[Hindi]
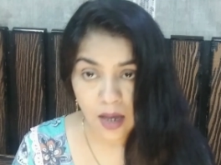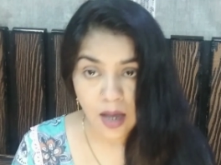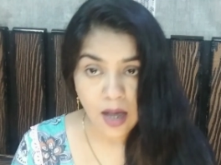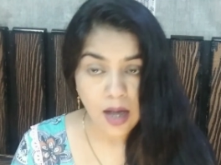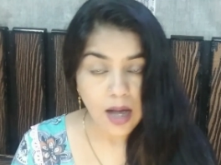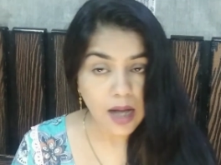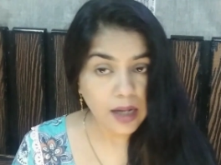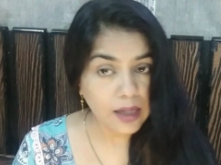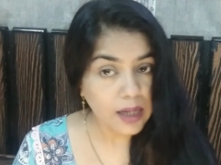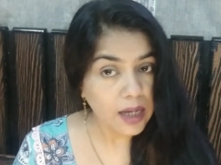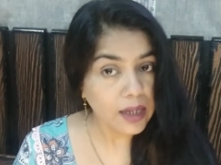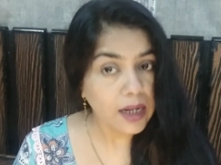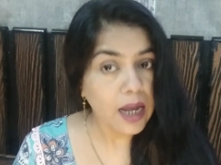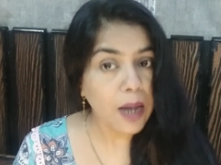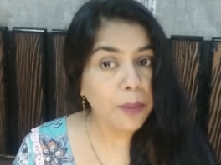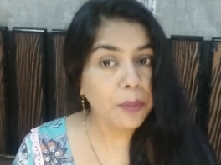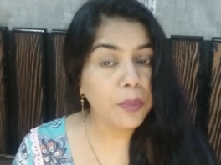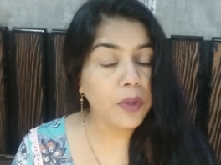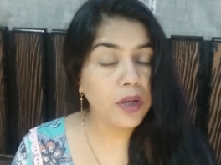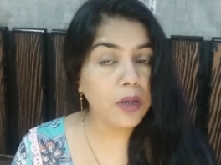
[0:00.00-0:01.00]
अगर
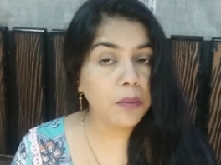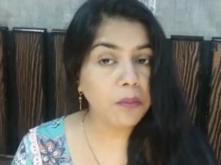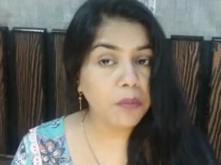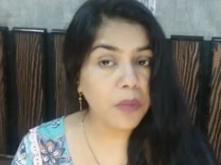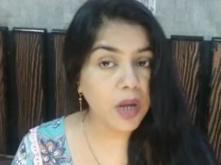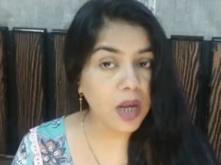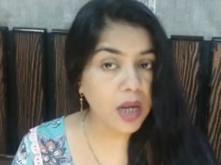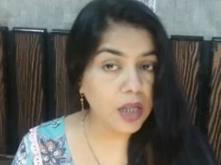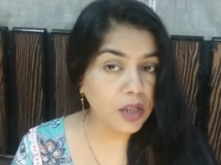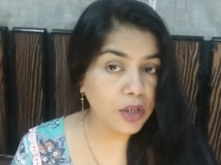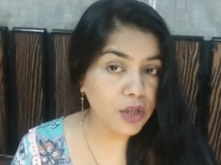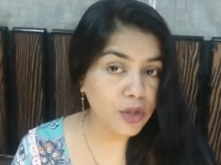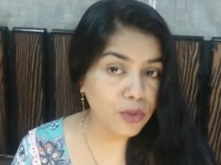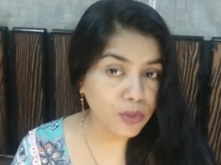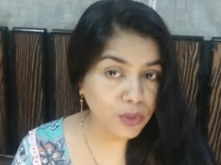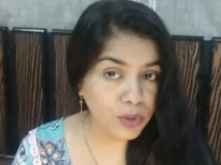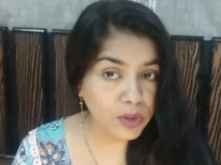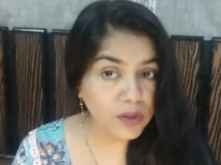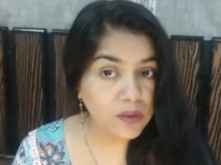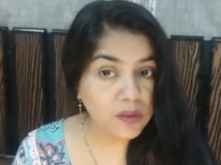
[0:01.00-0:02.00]
आपने मेहंदी
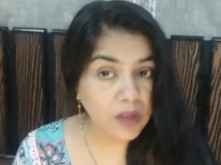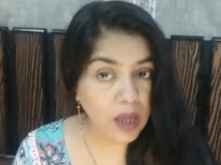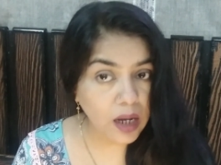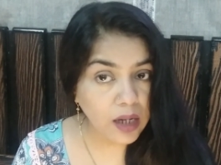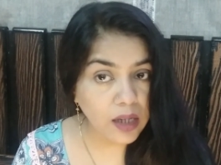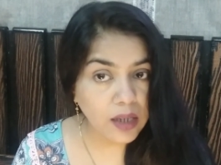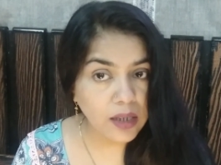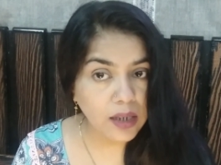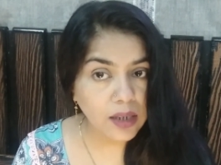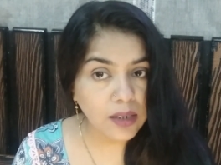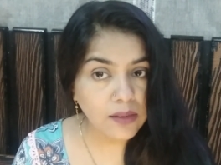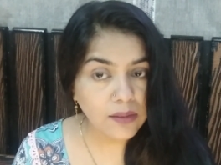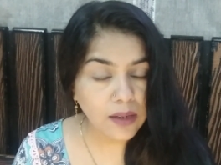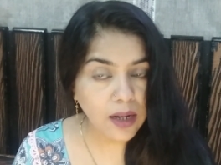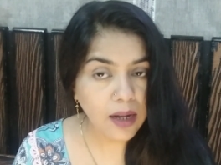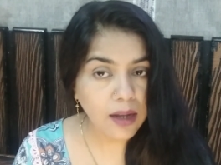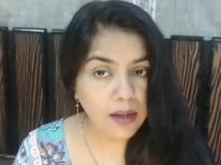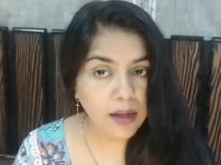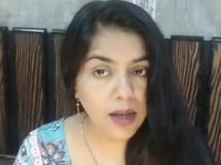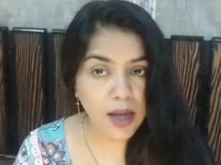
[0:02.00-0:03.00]
को सही ढंग से
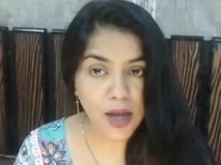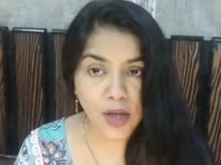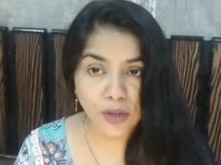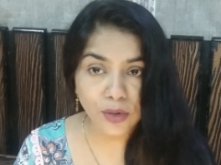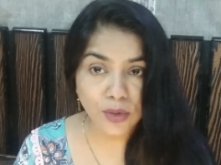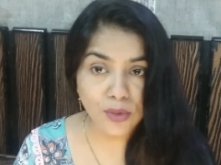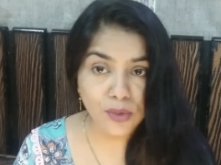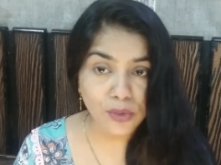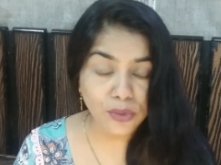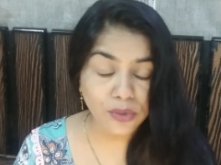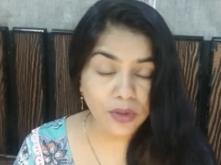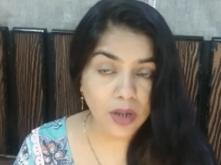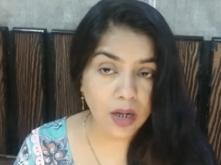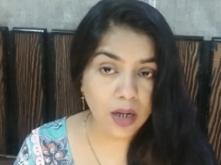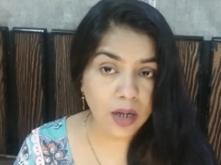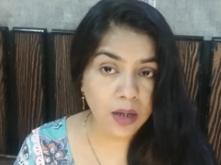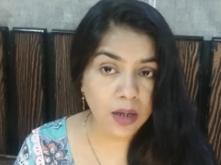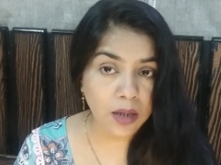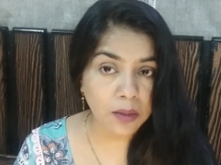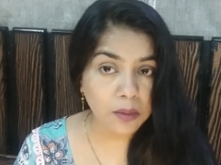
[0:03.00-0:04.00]
लगाया तो उसका
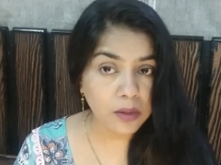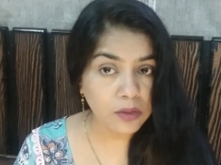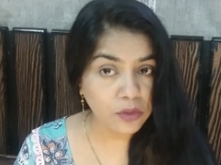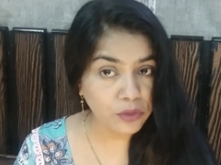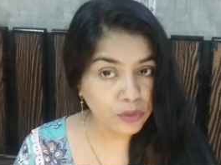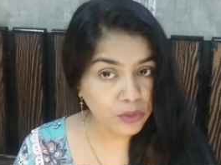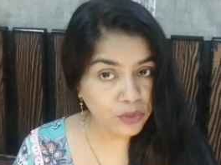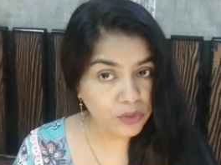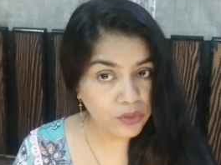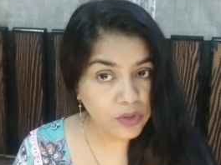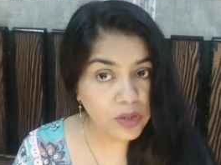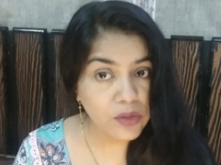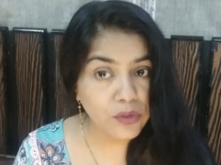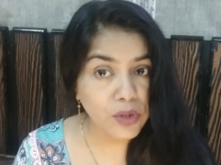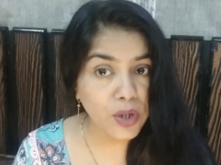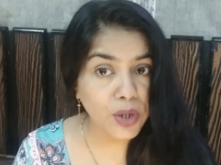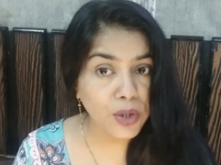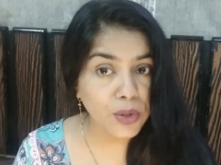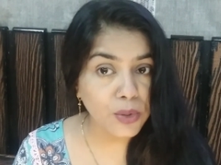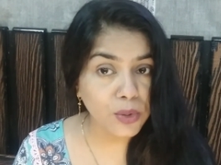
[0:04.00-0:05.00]
जो
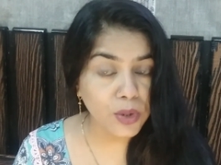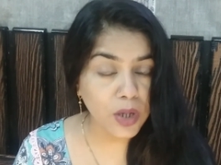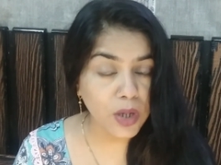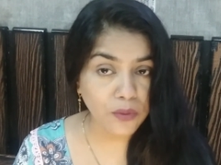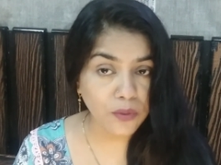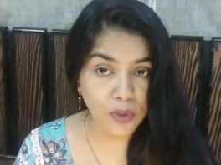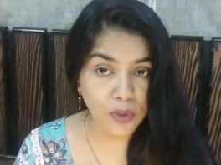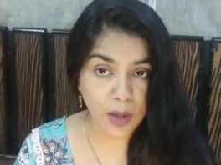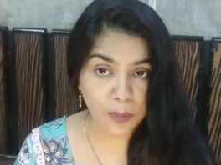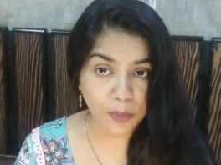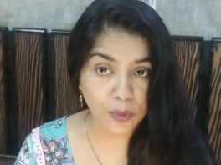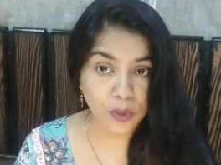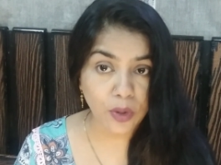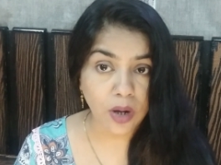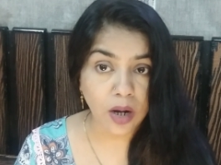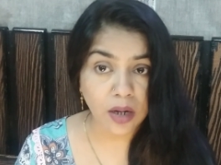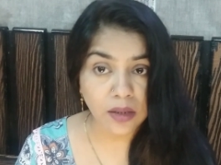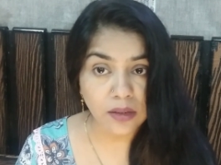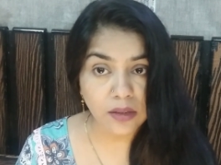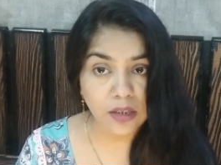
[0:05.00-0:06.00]
रिज़ल्ट होगा वो आपको
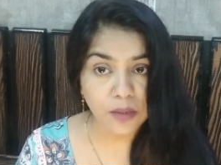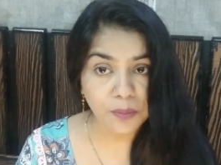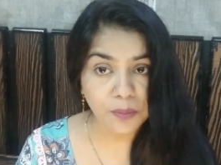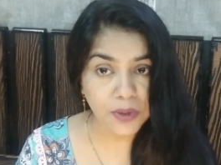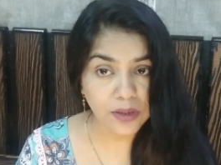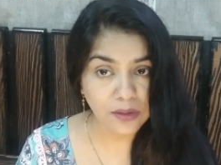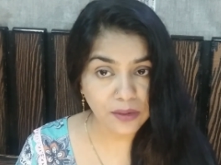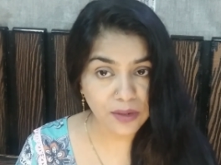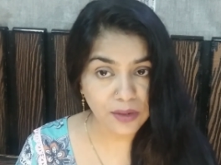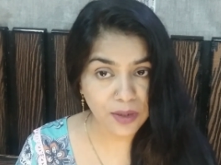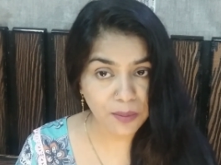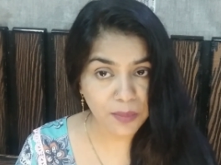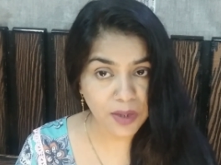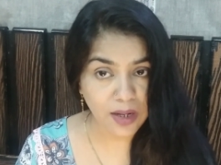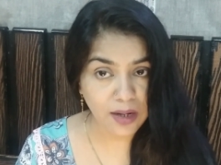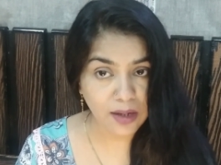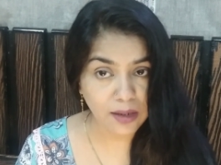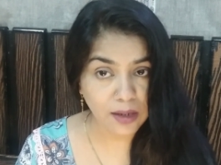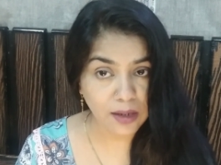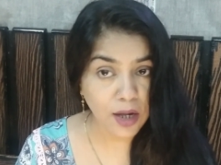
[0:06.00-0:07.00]
100 परसेंट
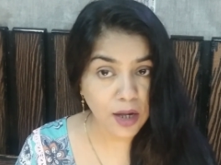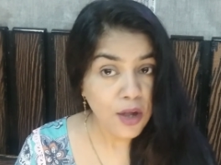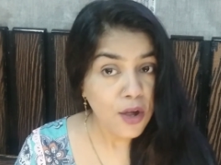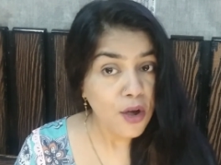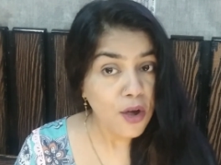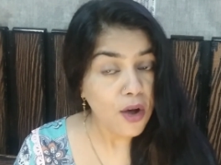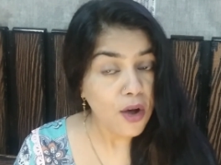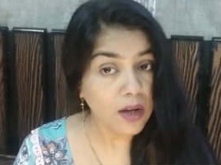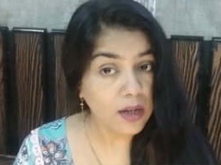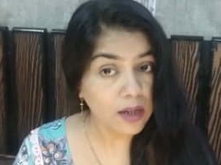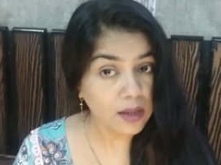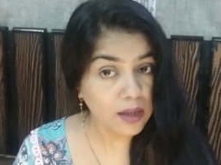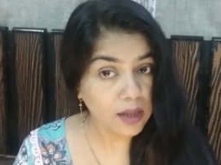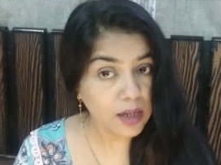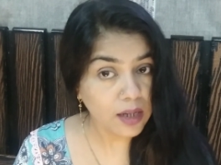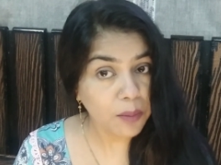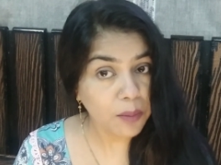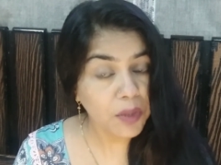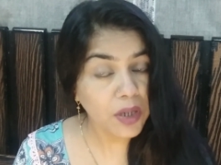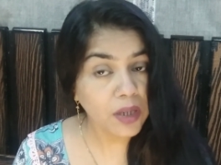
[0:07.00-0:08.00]
मिलेगा और अगर
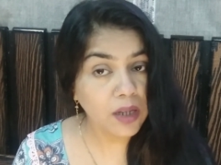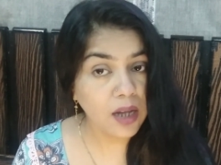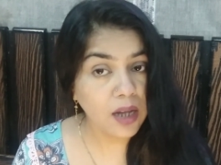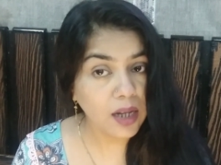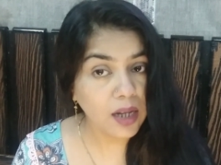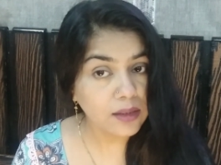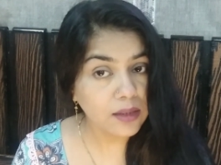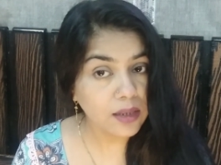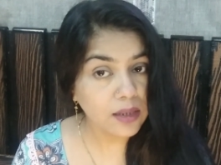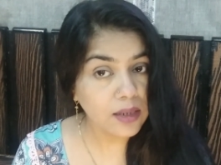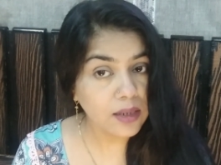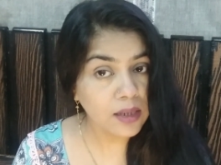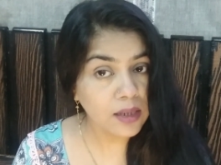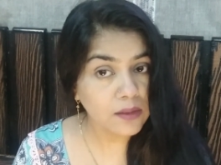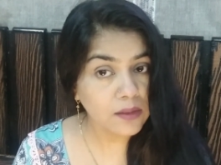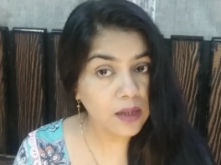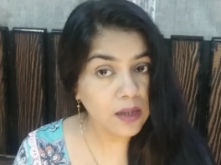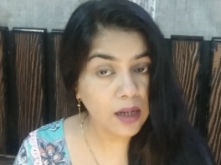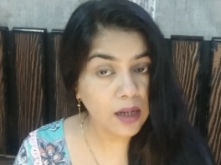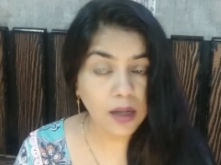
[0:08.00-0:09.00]
आपने गलत तरीके
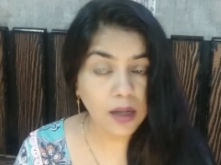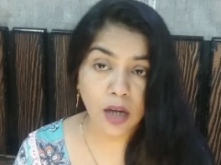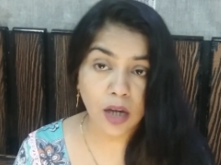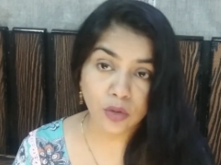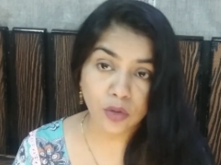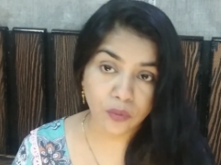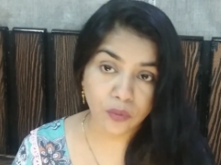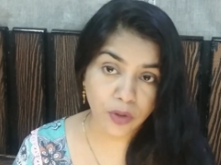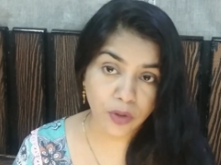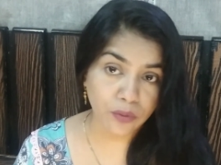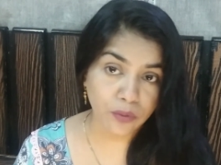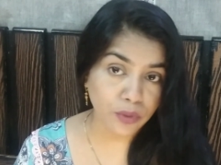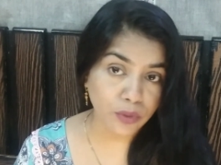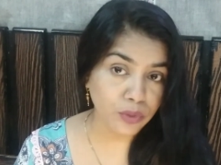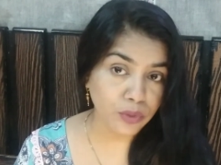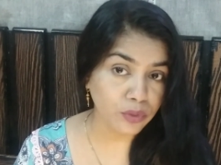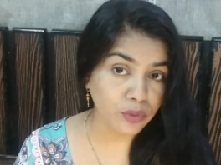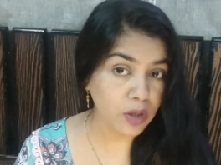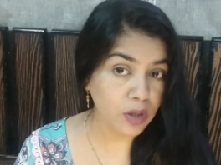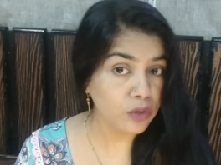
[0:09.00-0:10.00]
से लगाया तो फिर वो
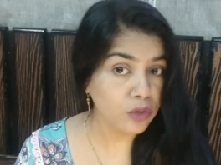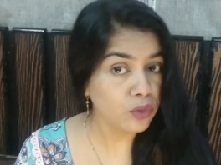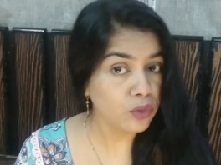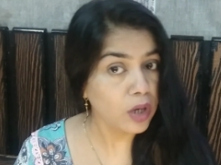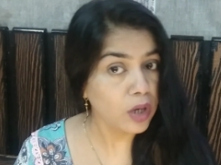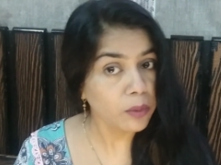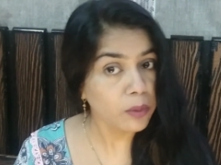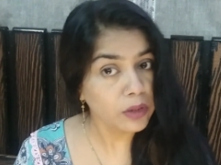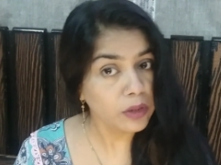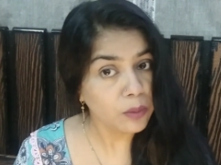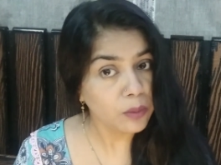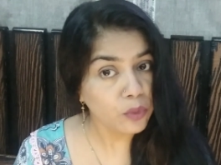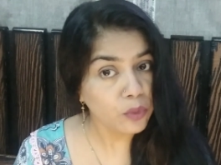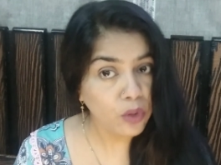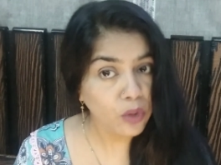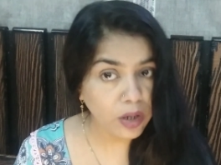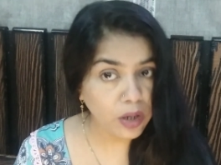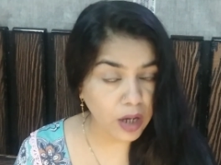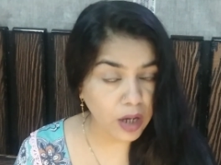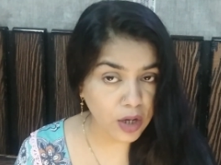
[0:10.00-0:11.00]
उसका जो है एकदम
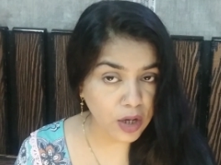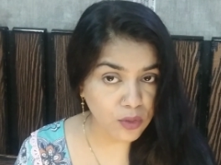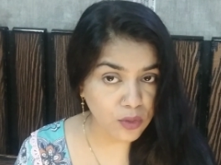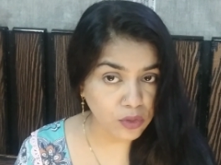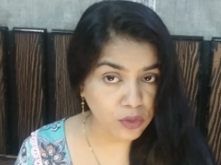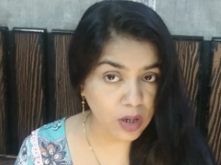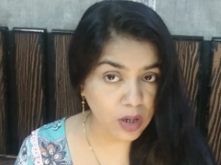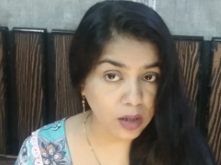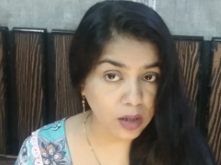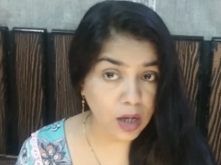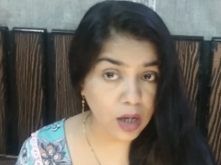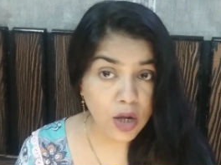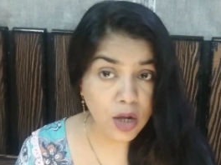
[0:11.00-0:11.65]
उल्टा ही हो जाएगा